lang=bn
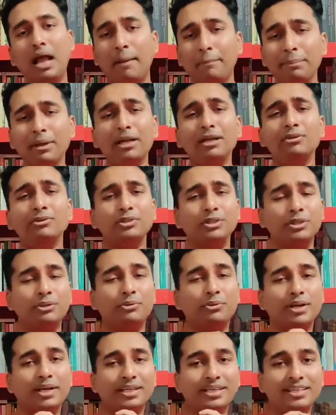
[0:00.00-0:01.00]
আপনারা যদি
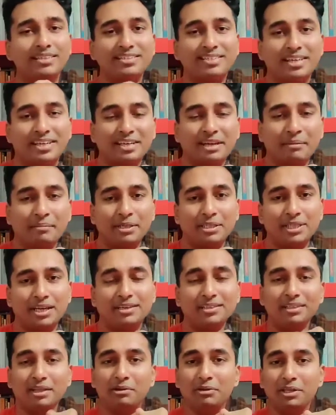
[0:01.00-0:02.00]
কোনো একটা স্টেডিয়ামে
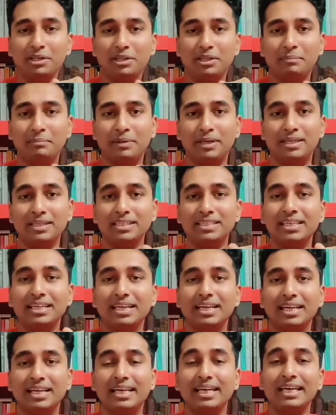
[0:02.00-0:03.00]
যান তাহলে দেখবেন
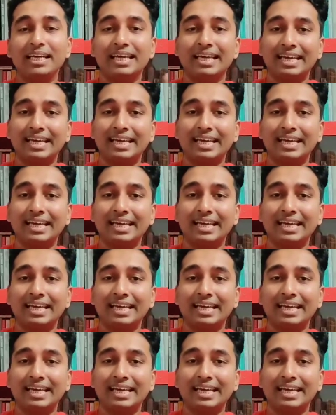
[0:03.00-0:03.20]
সেখানে